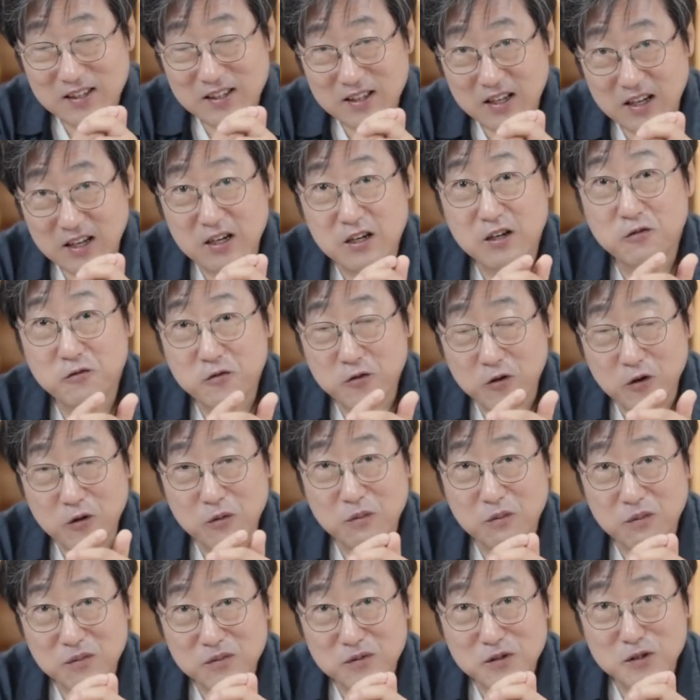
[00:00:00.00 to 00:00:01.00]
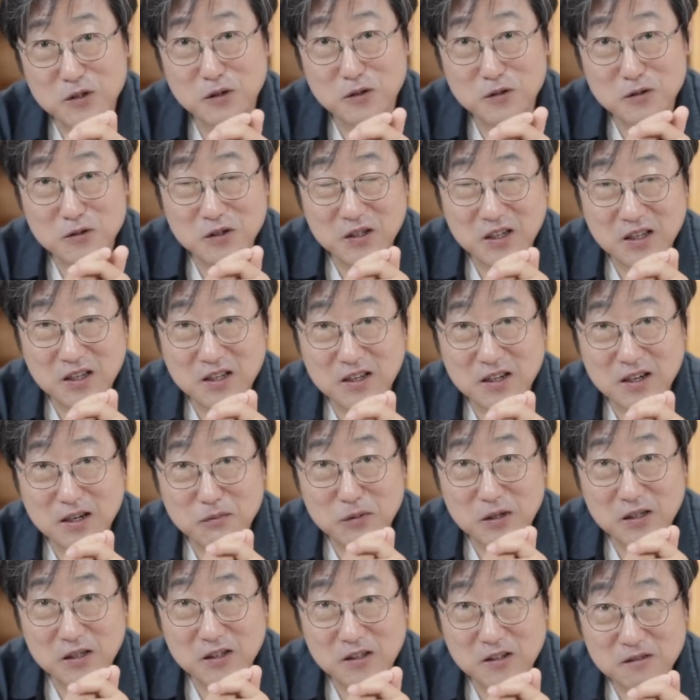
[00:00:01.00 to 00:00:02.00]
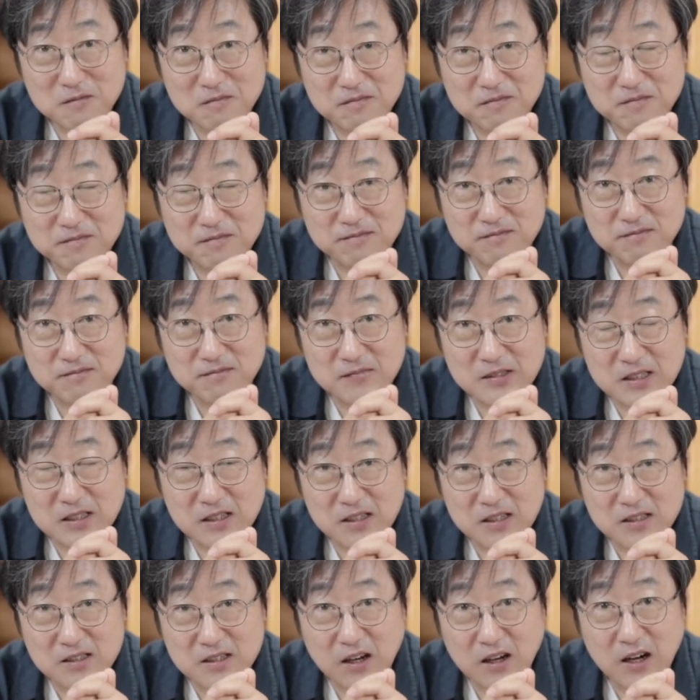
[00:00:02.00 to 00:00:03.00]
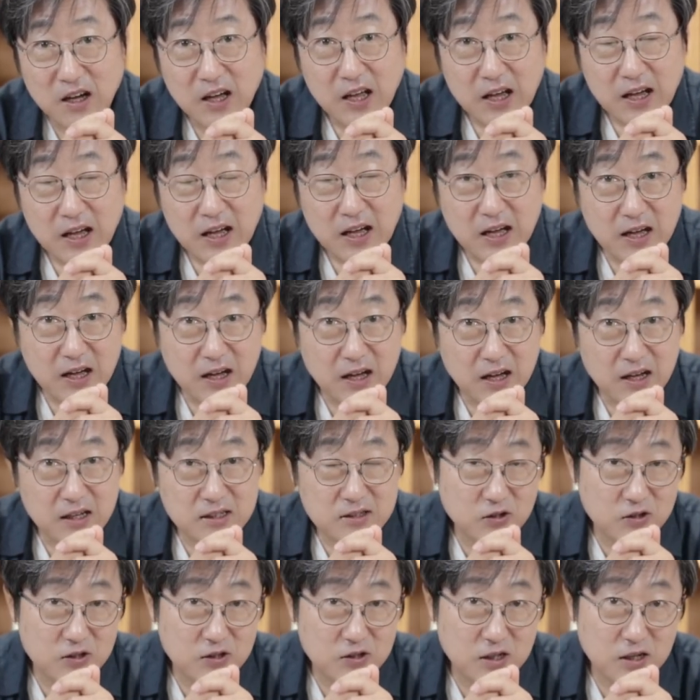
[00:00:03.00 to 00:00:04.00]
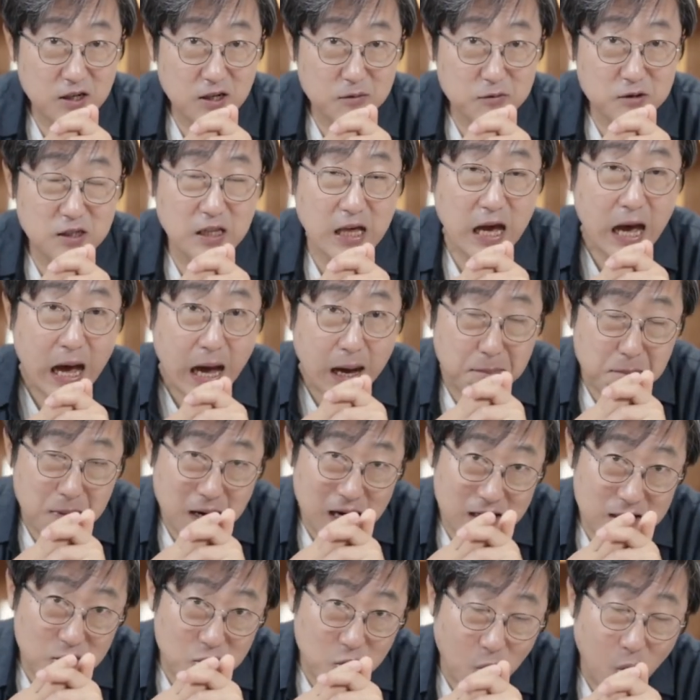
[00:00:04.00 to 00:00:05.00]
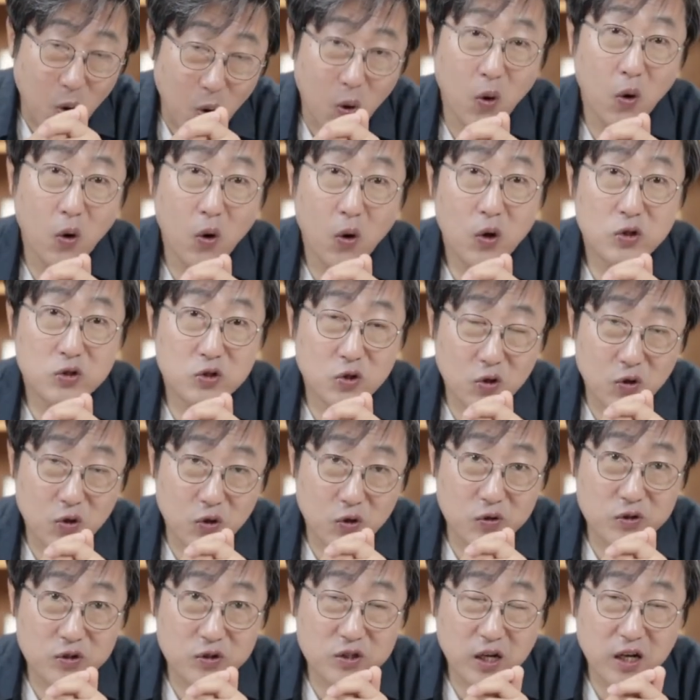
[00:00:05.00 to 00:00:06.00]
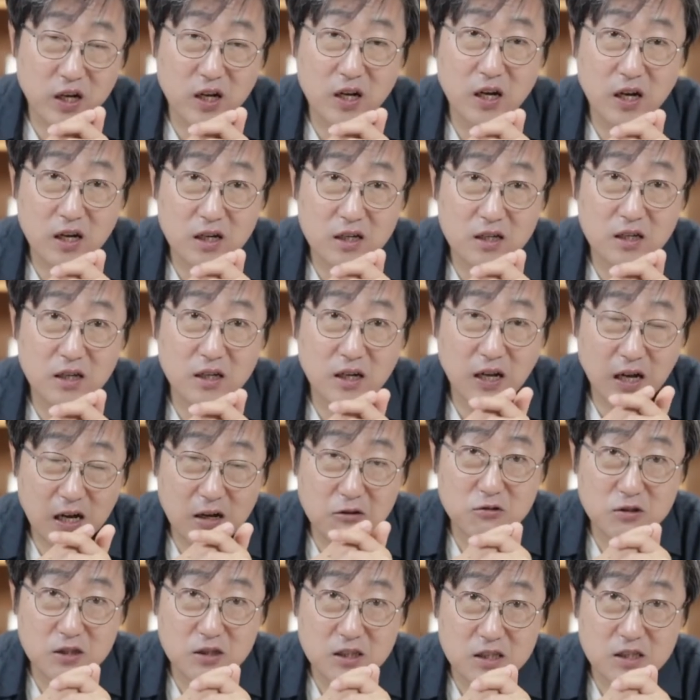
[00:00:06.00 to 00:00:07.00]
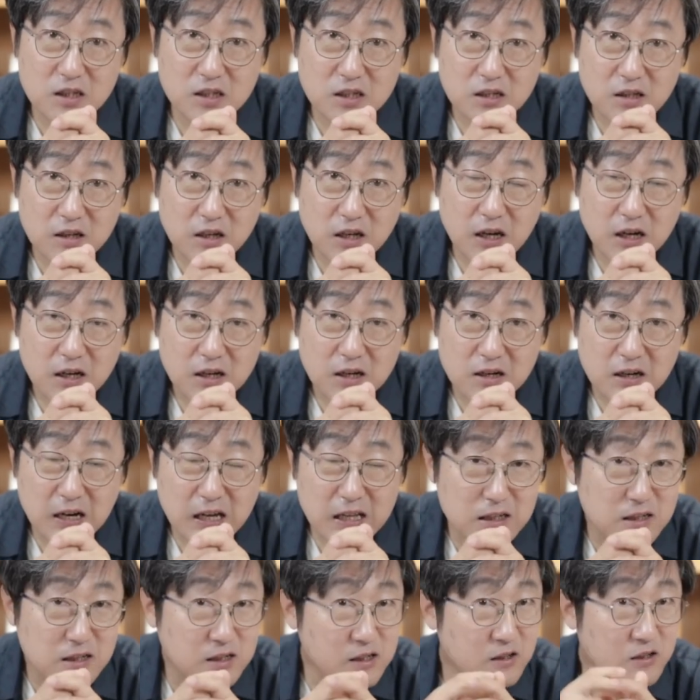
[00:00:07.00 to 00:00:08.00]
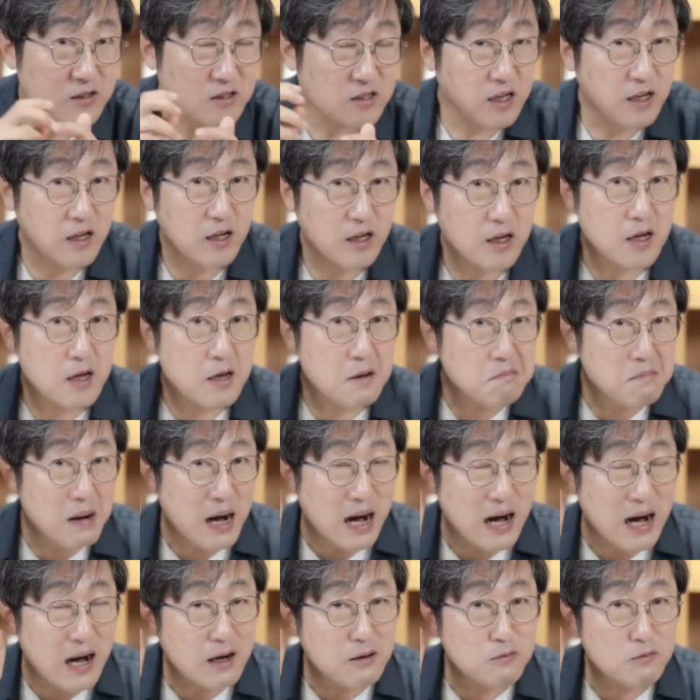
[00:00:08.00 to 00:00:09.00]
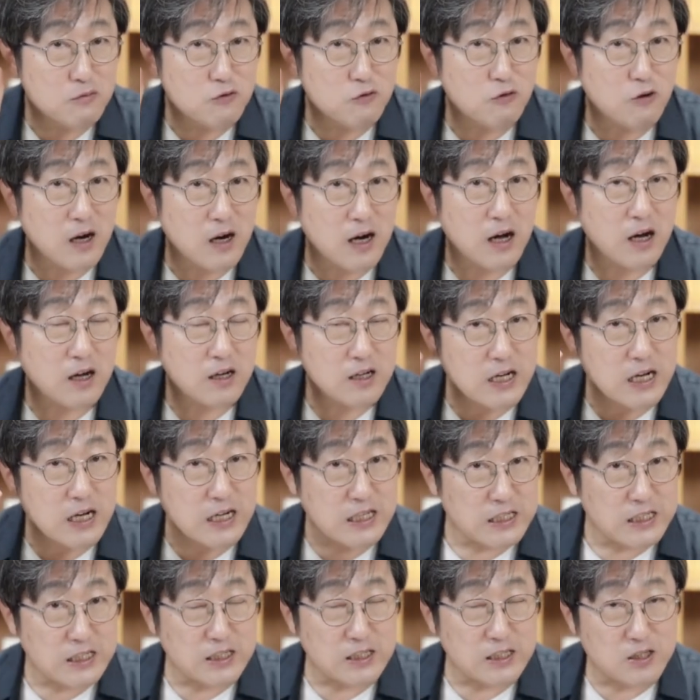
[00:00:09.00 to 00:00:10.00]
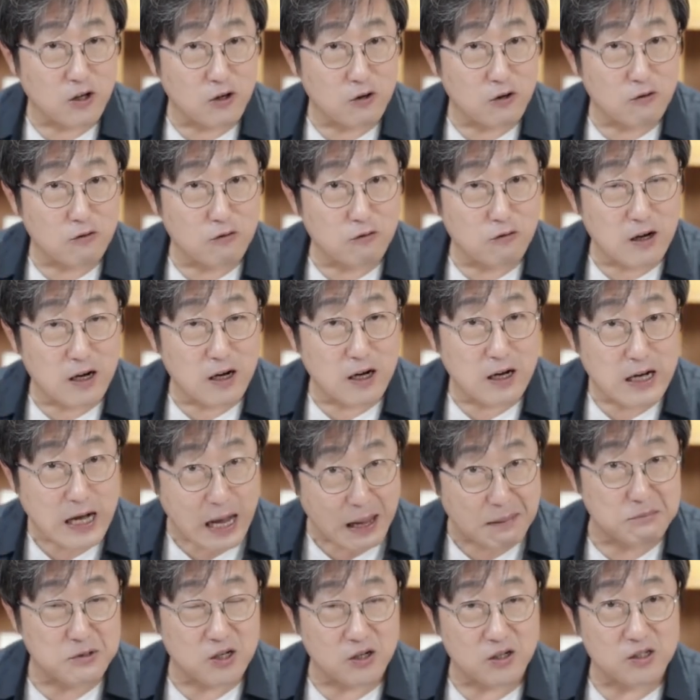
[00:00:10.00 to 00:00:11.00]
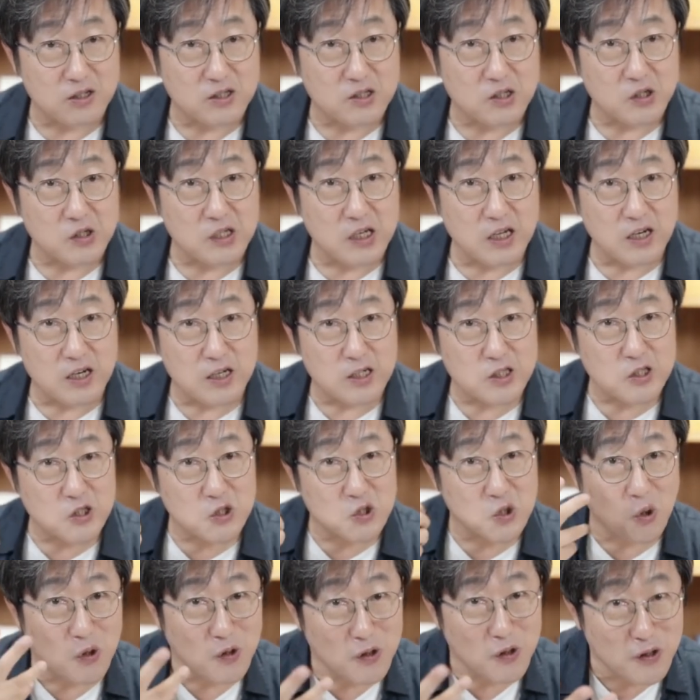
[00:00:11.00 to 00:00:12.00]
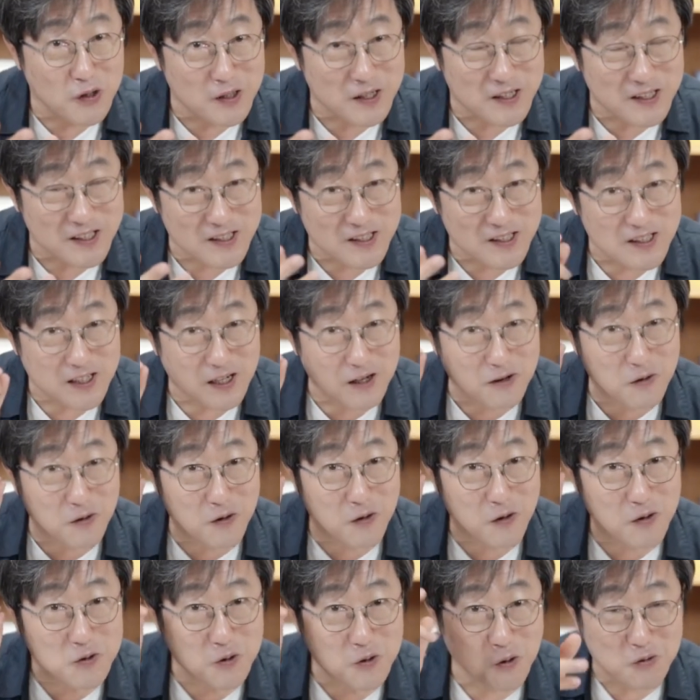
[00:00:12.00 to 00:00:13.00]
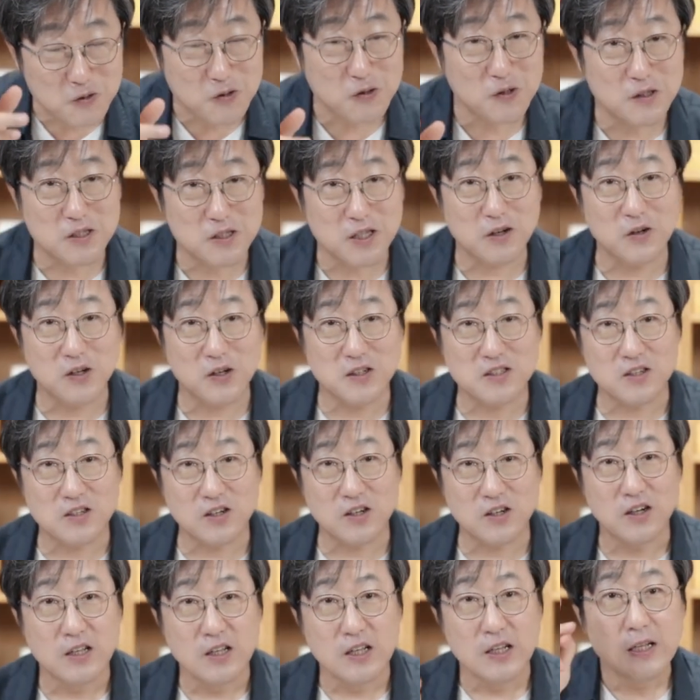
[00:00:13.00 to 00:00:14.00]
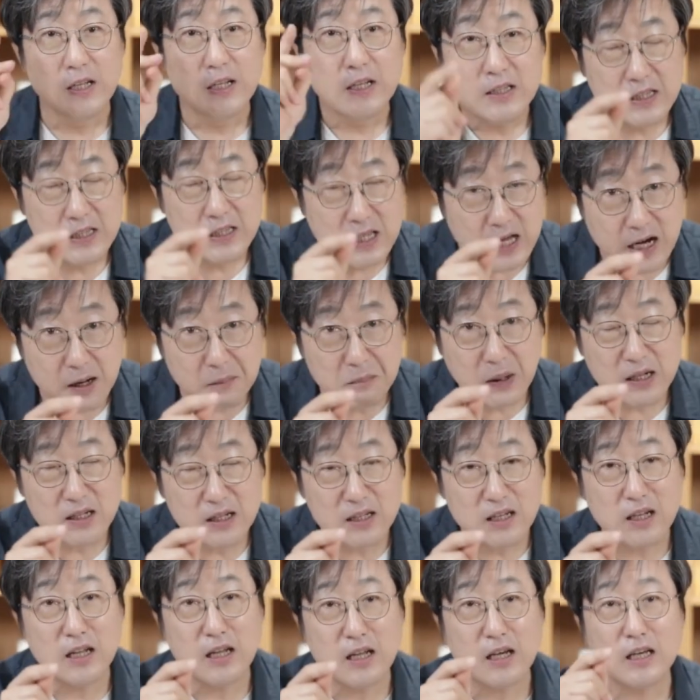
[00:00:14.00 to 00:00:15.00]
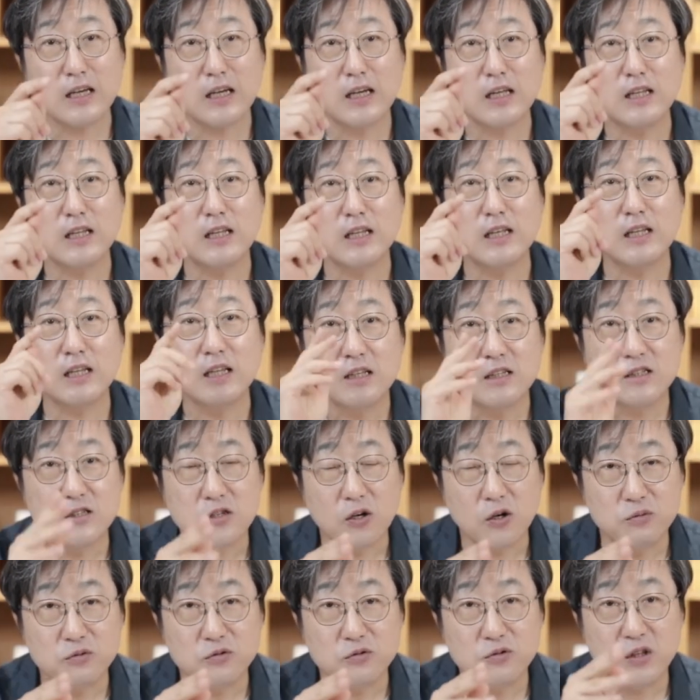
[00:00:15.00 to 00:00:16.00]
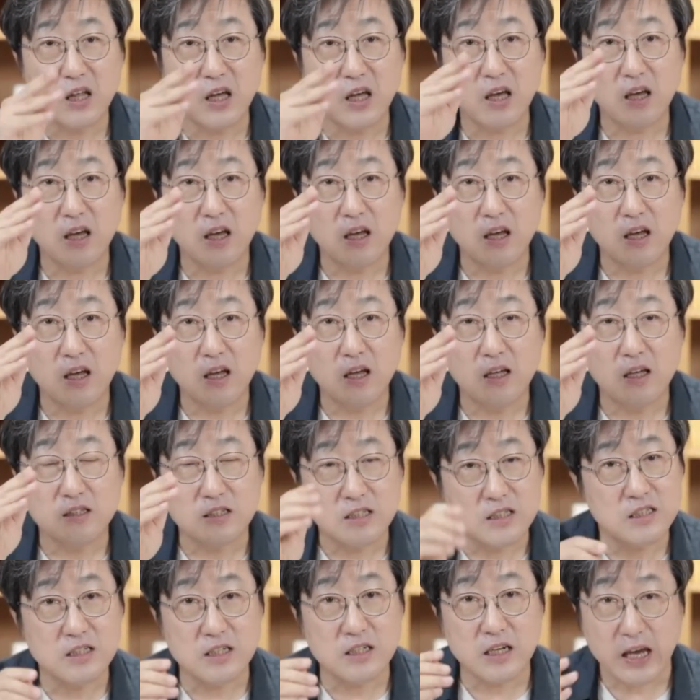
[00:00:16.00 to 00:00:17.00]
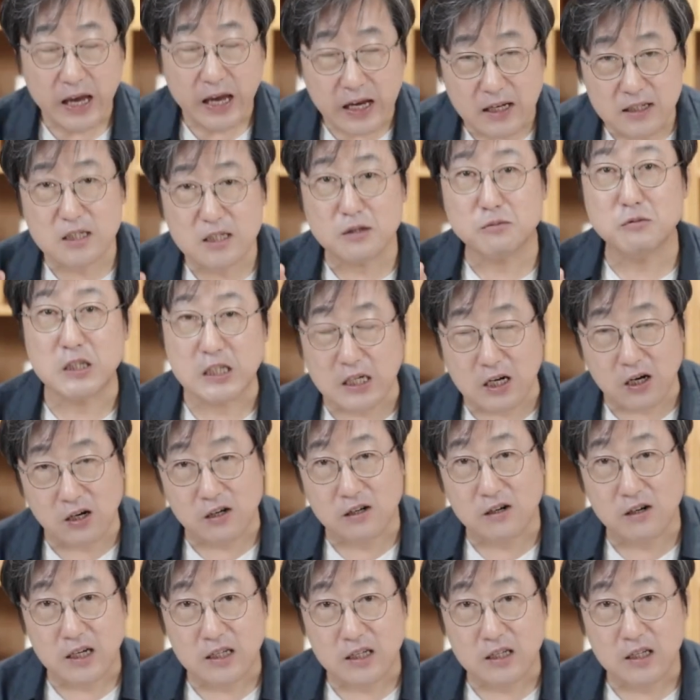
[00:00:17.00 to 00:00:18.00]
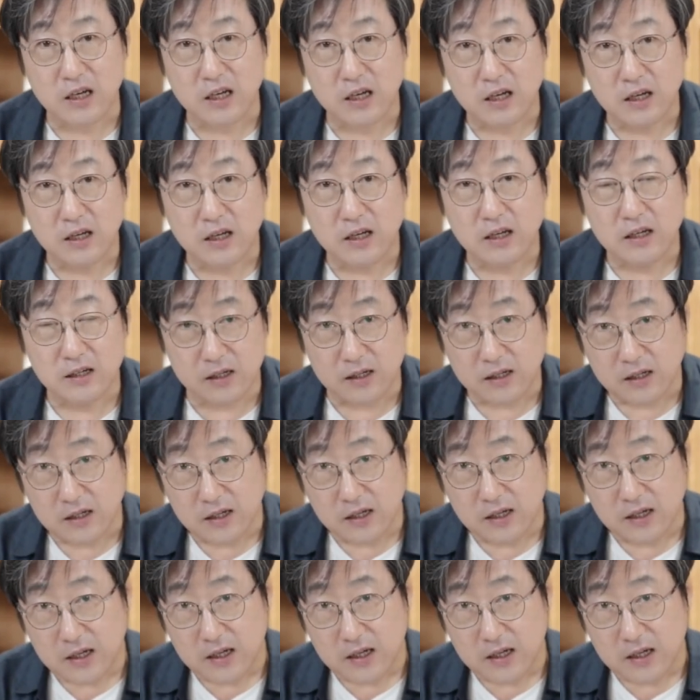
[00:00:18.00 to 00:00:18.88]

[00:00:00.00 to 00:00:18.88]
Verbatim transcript: Really from적으로 얘기를 하면요. 그래서 아, 저 사람은 아마도 저런 생각을 하고 있을 거야 라는 것에 마음과, 그러니까 이성과 감성이죠. 얘를 쫑긋하고 촉수를 세워서 내가 판단하기에는 저분의 지시의 핵심은 이걸 것 같아.